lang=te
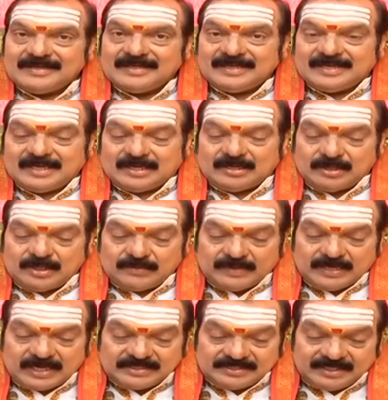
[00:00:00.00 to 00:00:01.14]
ఇక రెండవ
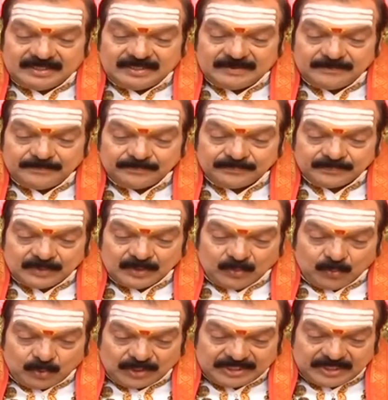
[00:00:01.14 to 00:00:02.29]
రాశి
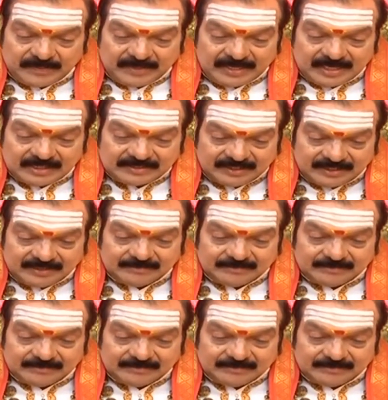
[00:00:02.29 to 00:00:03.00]
వృషభ రాశి